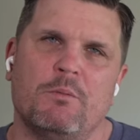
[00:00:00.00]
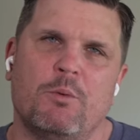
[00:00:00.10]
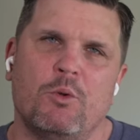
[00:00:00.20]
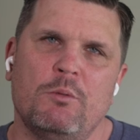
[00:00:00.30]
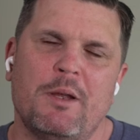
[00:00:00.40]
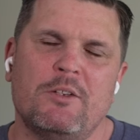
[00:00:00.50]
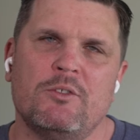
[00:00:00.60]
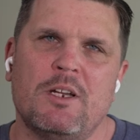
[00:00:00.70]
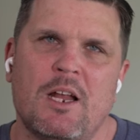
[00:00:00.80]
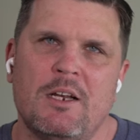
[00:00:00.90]

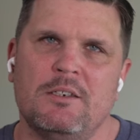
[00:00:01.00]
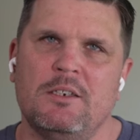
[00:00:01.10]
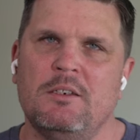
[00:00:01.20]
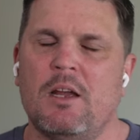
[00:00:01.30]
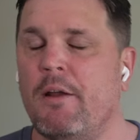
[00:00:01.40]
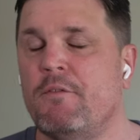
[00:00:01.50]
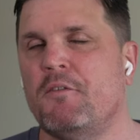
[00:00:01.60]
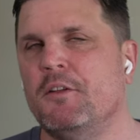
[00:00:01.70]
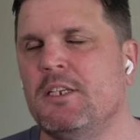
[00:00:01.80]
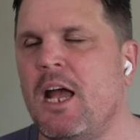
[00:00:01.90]
Bodenpersonal, die einfach
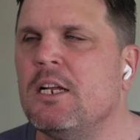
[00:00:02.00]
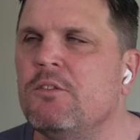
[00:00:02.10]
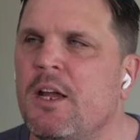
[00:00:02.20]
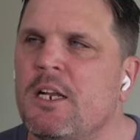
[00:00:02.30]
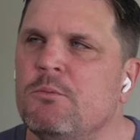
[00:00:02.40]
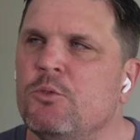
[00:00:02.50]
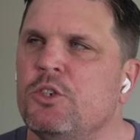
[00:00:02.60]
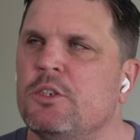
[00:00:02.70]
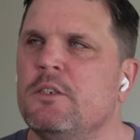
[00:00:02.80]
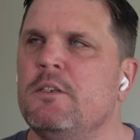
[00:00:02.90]
vertagt werden
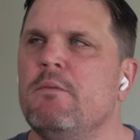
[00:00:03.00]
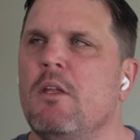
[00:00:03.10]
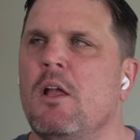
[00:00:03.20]
musste.